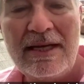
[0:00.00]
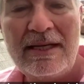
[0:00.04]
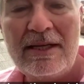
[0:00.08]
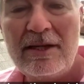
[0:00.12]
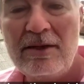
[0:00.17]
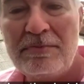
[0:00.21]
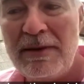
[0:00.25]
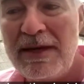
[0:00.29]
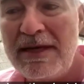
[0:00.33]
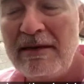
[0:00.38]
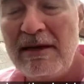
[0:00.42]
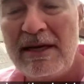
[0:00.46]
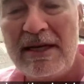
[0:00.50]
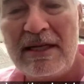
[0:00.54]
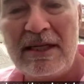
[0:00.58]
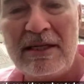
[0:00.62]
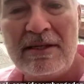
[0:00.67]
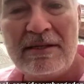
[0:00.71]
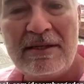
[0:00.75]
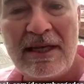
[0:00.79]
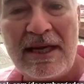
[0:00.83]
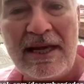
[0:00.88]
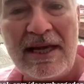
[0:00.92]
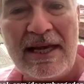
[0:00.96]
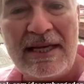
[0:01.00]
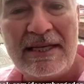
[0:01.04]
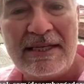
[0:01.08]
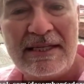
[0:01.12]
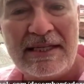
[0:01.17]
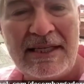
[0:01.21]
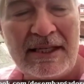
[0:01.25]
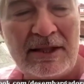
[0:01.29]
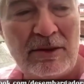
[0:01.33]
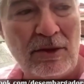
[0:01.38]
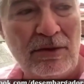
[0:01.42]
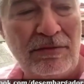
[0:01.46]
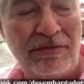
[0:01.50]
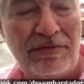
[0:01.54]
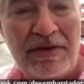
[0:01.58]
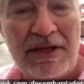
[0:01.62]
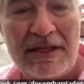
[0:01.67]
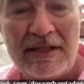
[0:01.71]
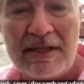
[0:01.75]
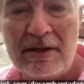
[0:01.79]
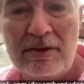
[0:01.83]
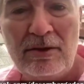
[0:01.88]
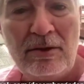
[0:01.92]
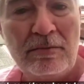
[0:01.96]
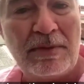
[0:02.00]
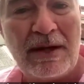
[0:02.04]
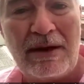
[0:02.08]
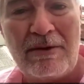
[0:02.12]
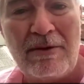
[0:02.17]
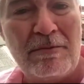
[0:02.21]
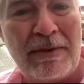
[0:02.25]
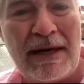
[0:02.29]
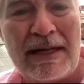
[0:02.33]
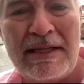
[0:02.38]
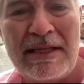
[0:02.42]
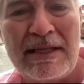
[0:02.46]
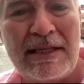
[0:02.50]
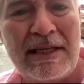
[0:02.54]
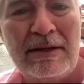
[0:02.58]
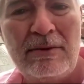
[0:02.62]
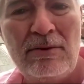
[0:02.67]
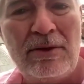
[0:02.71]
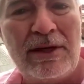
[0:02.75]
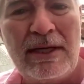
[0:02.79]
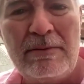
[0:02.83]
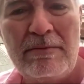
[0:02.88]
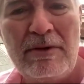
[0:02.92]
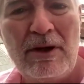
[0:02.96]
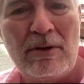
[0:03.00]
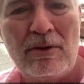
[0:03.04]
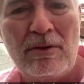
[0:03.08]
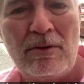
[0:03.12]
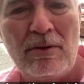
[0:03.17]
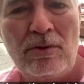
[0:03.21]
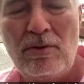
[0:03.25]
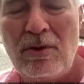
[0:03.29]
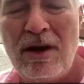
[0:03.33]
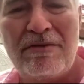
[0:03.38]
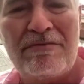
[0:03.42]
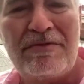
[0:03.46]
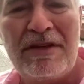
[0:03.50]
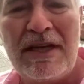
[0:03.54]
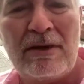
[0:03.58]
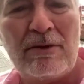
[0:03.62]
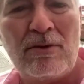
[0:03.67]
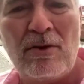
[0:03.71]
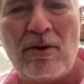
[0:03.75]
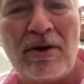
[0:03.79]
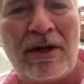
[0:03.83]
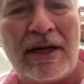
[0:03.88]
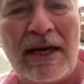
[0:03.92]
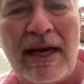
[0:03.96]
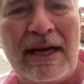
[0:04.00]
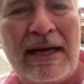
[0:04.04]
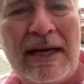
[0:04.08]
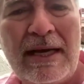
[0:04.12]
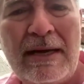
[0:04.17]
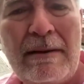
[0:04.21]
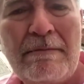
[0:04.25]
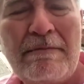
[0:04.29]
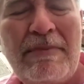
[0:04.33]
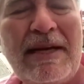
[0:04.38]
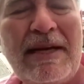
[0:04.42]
Esses, esses, esses surfistas não estavam praticando crime algum, não havia qualquer